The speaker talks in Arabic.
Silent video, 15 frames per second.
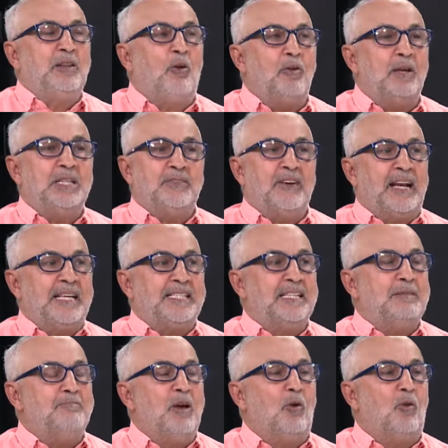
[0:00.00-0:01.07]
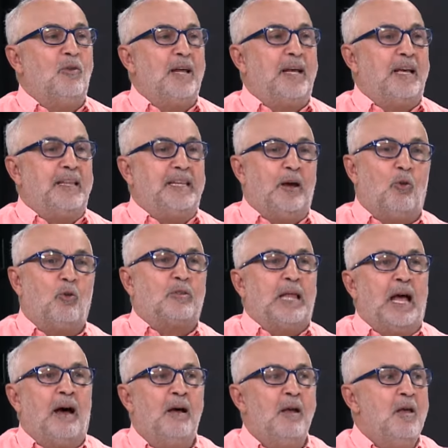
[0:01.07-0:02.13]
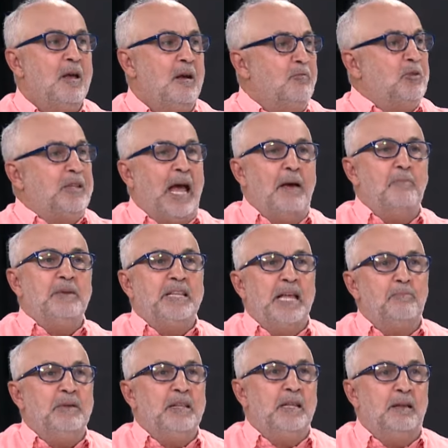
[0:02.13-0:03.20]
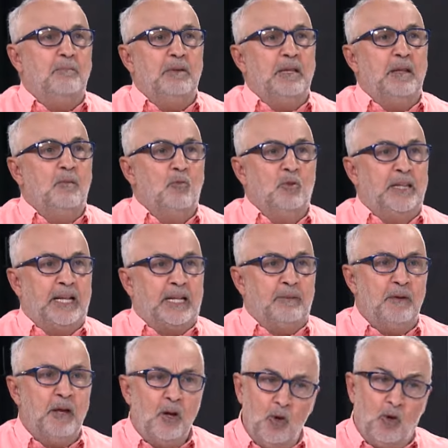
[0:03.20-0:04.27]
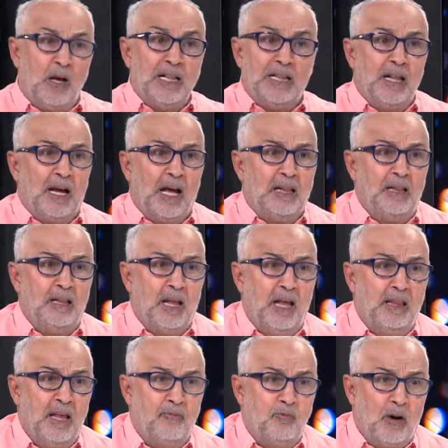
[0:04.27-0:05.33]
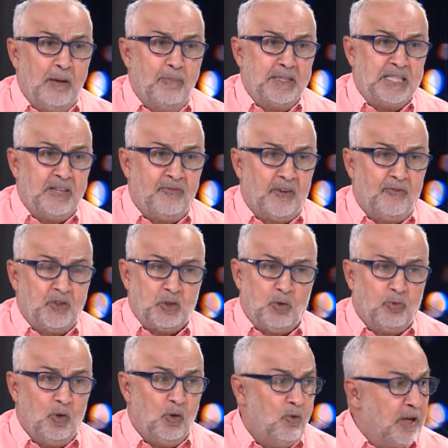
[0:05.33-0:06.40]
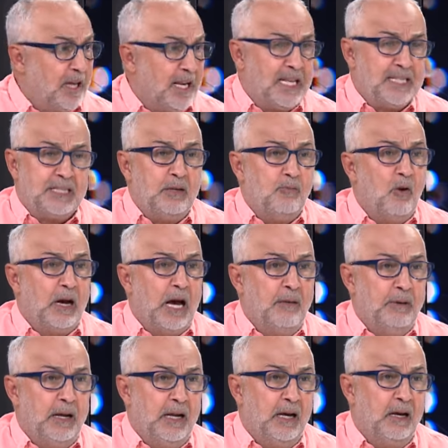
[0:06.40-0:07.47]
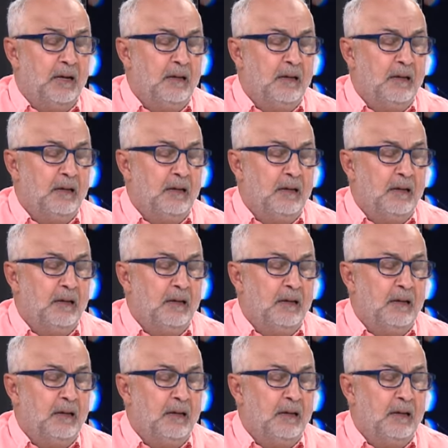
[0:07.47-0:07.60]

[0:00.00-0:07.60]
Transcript: تدخليش راسي لما يقول لك هذه خطه متعمده من من المدرب لو كان تلقى ثلاث اهداف مقابل صفر في الشوط الاول خلاص كان يتلقى